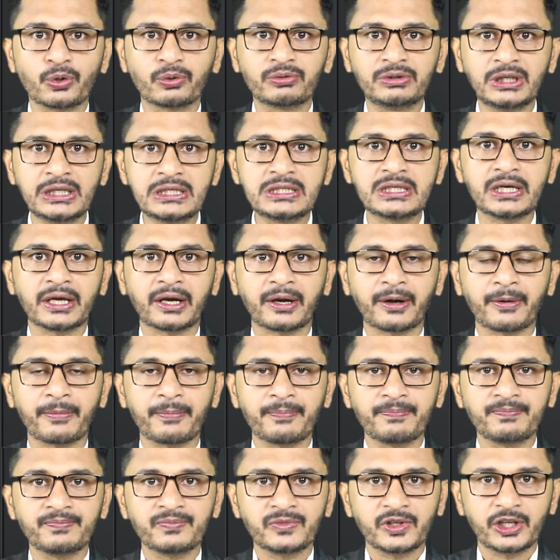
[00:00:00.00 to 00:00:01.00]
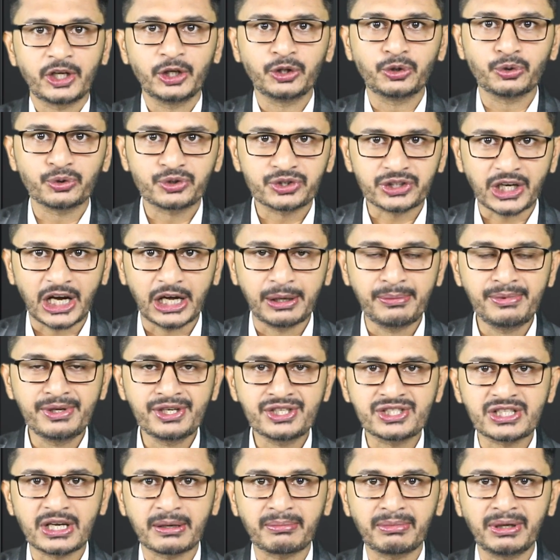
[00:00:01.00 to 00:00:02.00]
যোগ দিচ্ছেন কিন্তু
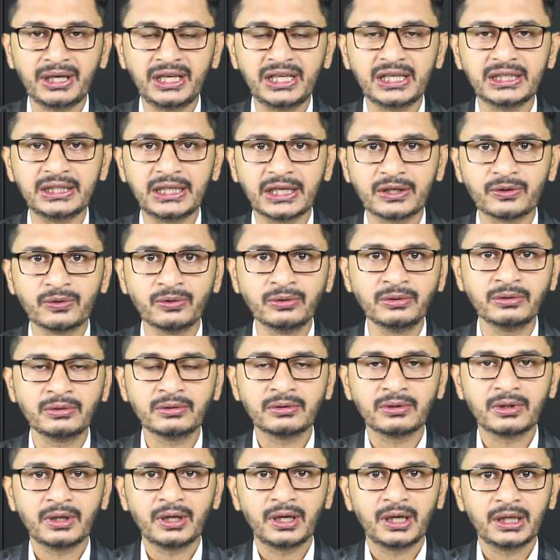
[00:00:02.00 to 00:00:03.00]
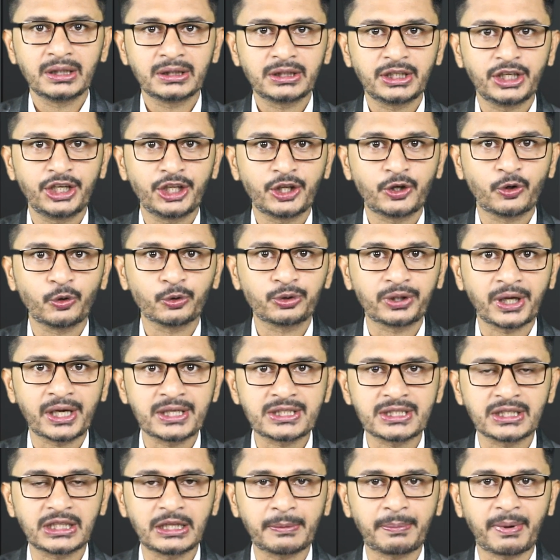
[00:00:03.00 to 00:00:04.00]
টাইমিংটা মিলিয়ে দেখুন তিনি
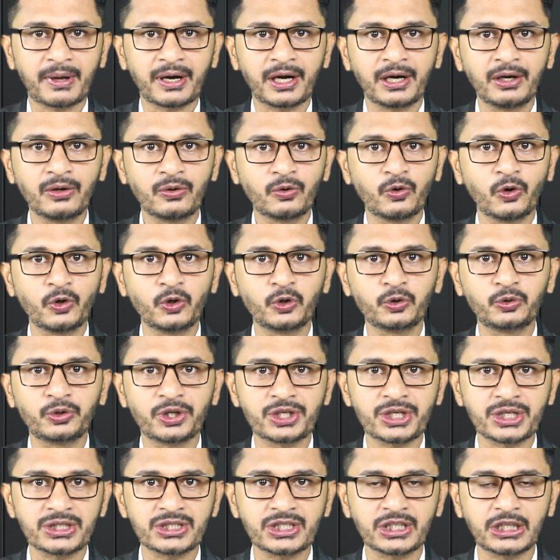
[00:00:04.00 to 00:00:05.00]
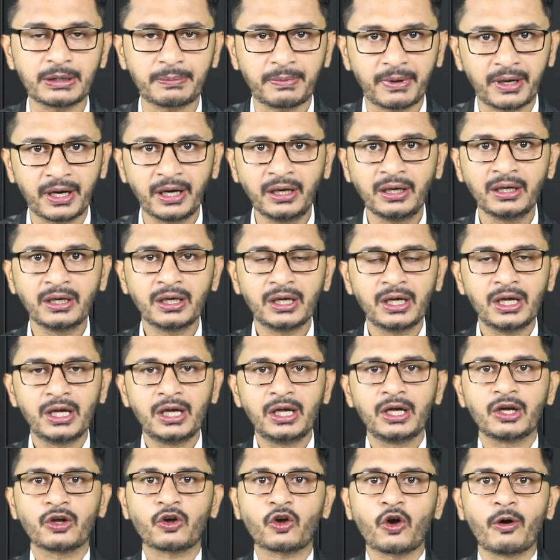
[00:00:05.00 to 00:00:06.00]
কোথায় যেতে পারেন কোন উদ্দেশ্যে যেতে পারেন
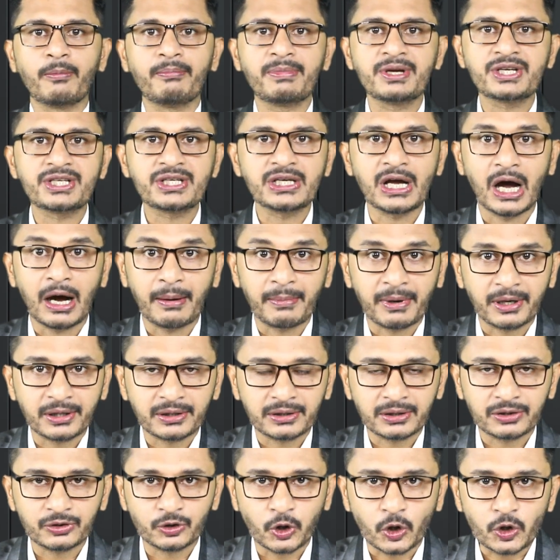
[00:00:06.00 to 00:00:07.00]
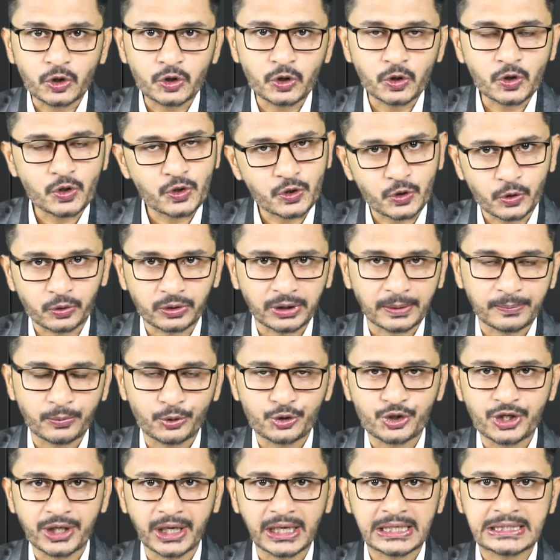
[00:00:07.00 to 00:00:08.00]
কম বেশি আমার দর্শক শ্রোতা
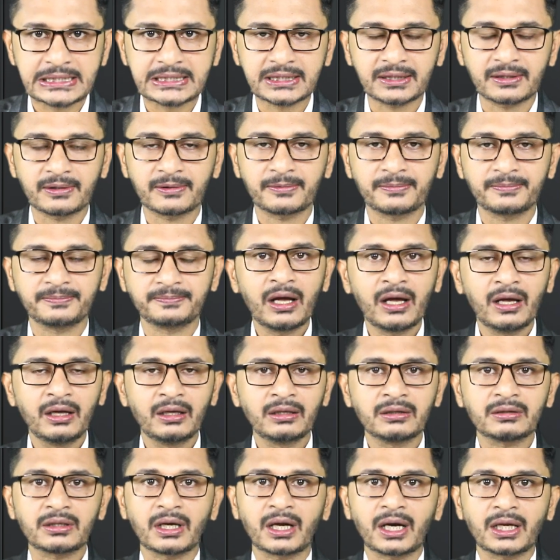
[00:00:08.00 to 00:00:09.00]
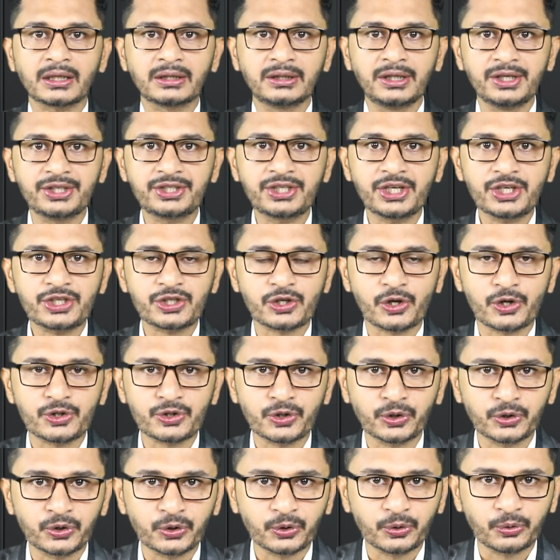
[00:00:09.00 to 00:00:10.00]
বুঝে গেছেন তারা দেশে
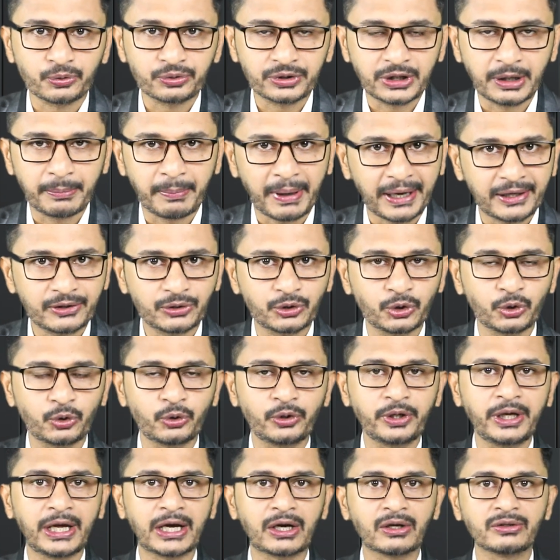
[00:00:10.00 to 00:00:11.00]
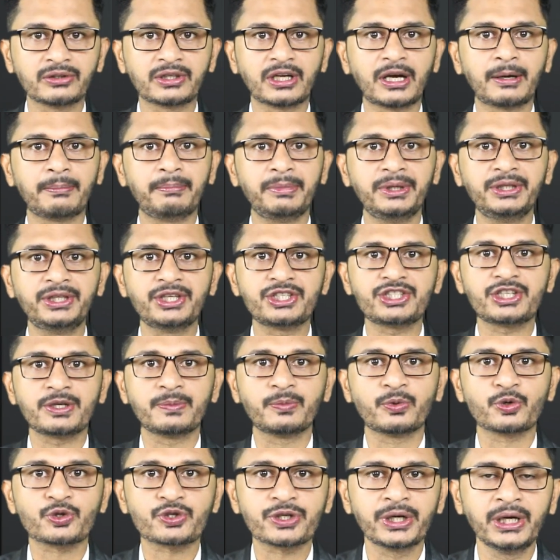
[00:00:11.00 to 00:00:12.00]
ষড়যন্ত্র করতে ব্যর্থ হয়ে এখন তারা বিদেশে
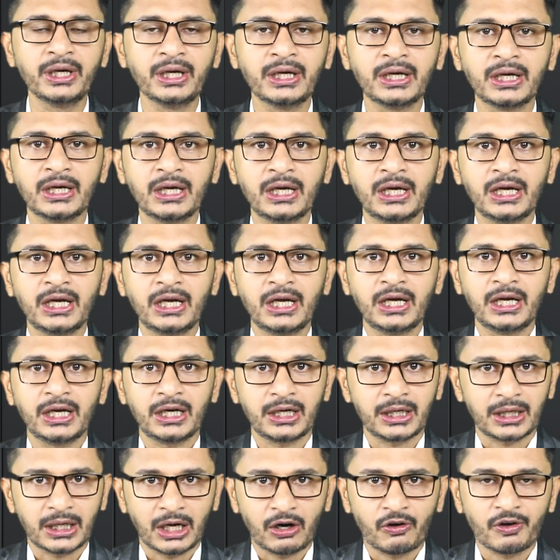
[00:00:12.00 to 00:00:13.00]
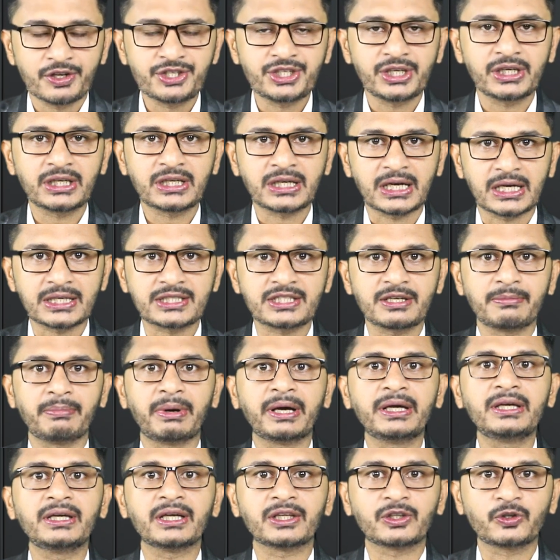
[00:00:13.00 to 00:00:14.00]
বসে নওয়াজের কাছে
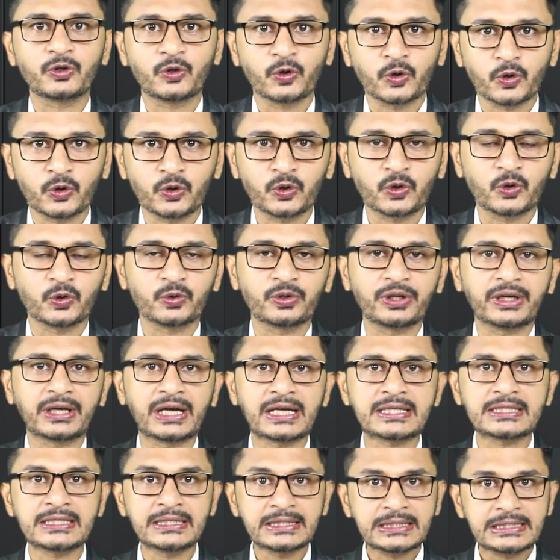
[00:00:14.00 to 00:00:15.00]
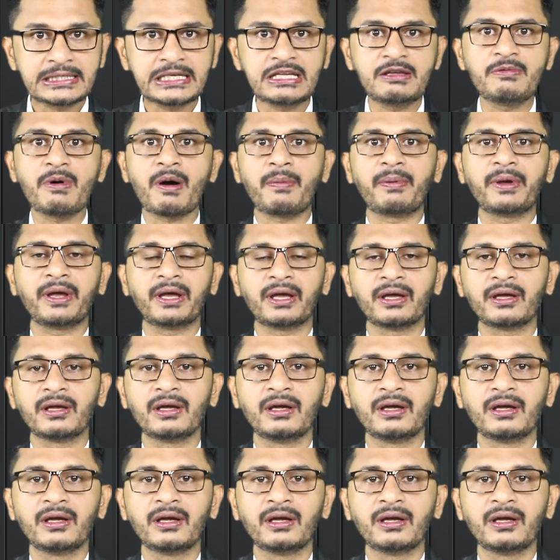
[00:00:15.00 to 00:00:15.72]
বাইয়াত গ্রহণ করতে গেছেন কিভাবে